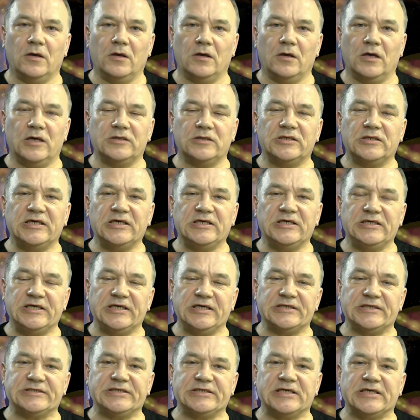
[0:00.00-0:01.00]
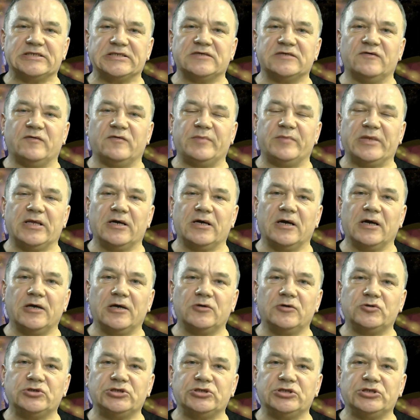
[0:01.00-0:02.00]
Это и есть
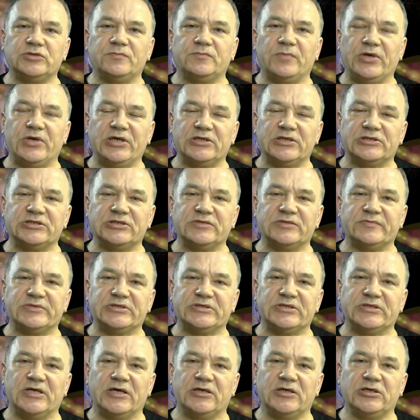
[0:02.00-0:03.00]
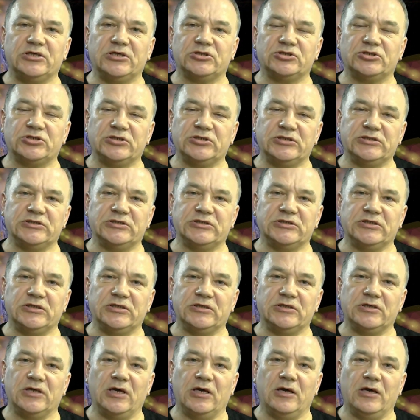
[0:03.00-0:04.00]
основополагающий принцип знания жизни.
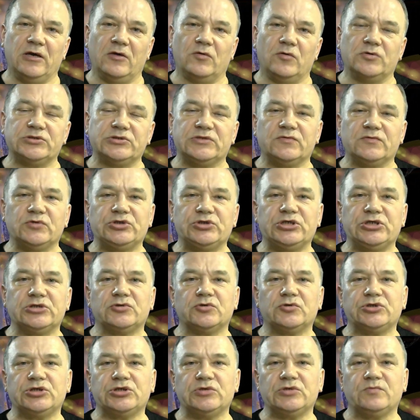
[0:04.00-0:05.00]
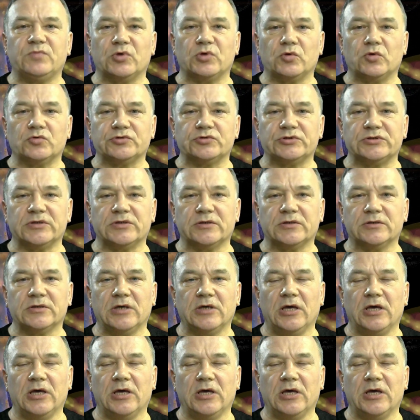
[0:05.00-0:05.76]
Он звучит очень просто.